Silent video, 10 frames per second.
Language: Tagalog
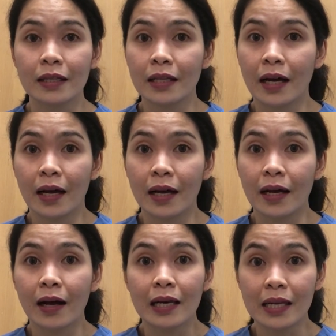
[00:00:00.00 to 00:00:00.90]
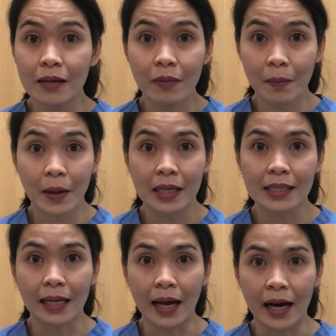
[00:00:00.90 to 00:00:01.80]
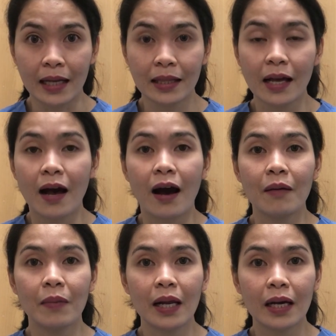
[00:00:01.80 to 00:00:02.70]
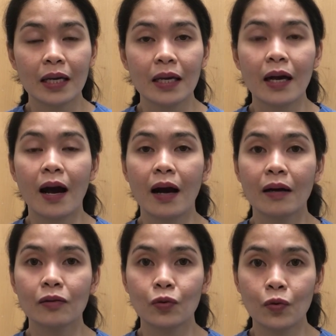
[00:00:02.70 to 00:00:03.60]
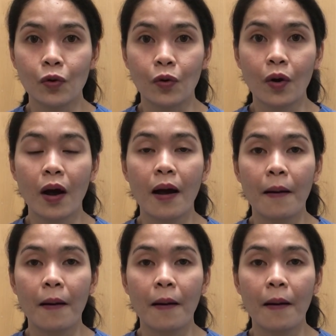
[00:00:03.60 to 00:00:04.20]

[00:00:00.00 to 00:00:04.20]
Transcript: na libre para sa lahat ay malaki ang tulong